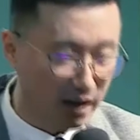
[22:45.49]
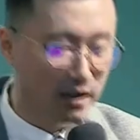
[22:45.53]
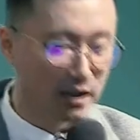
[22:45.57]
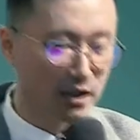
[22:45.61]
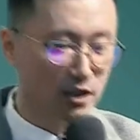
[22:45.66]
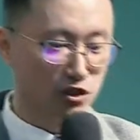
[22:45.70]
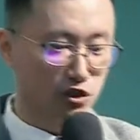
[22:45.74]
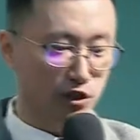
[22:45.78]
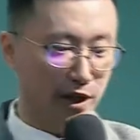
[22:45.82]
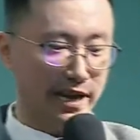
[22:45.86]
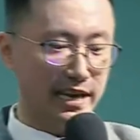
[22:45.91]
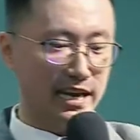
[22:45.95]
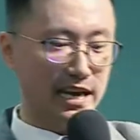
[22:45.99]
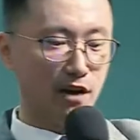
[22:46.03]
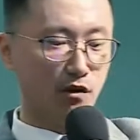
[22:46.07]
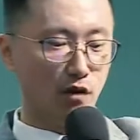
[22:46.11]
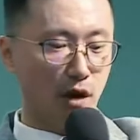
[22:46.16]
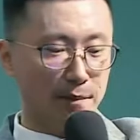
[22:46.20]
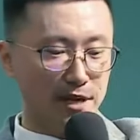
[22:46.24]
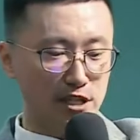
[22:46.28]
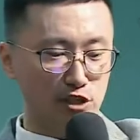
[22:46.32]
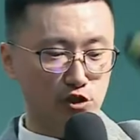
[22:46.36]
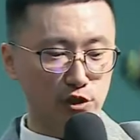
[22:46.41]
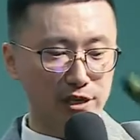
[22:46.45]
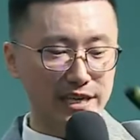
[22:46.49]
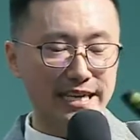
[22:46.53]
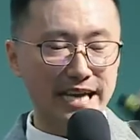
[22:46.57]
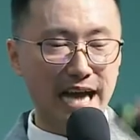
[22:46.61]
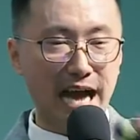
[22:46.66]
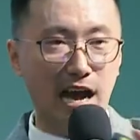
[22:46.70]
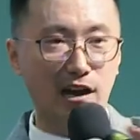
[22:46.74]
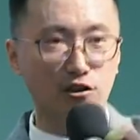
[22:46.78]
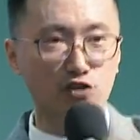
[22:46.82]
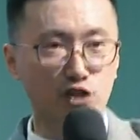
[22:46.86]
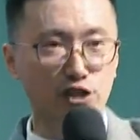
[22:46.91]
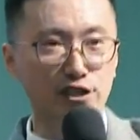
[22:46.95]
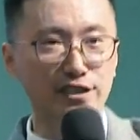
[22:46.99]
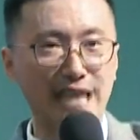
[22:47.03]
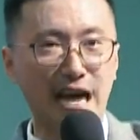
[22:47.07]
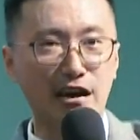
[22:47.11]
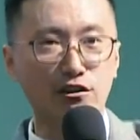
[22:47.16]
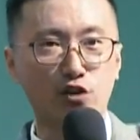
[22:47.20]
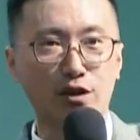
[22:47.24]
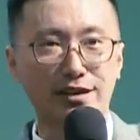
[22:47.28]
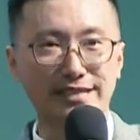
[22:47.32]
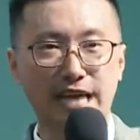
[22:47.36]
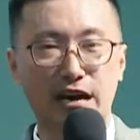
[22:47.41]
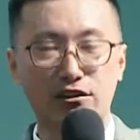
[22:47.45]
所以呢，我们最高去到
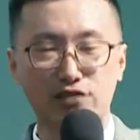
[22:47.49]
多少